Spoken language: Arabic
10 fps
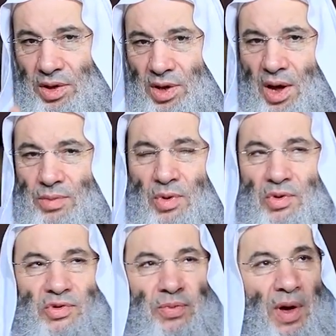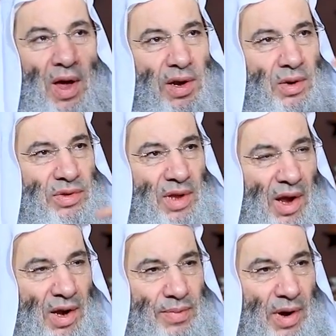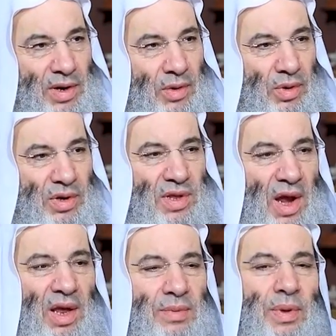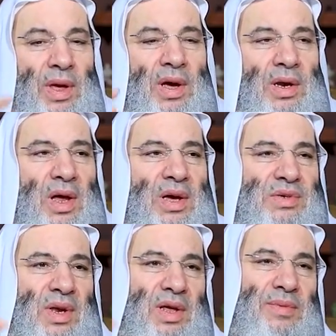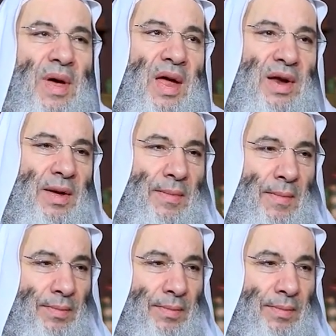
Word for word: يأمر سبحانه وتعالى بعد كل ذلك بإخلاص العبادة